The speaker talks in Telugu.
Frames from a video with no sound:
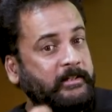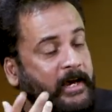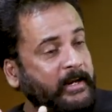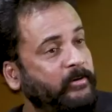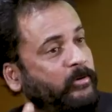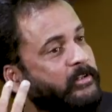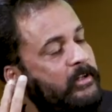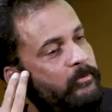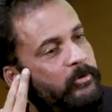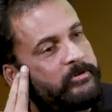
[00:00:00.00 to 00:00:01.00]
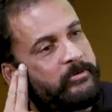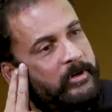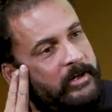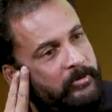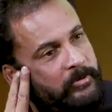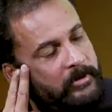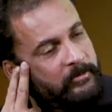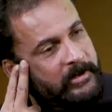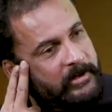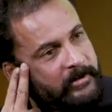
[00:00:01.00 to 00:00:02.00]
దాన్ని కూడా ఓర్చుకోలేకుండా
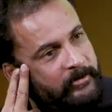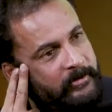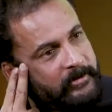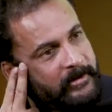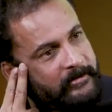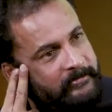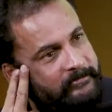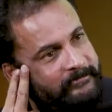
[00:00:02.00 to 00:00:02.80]
మాట్లాడేవాళ్ళు ఉన్నారు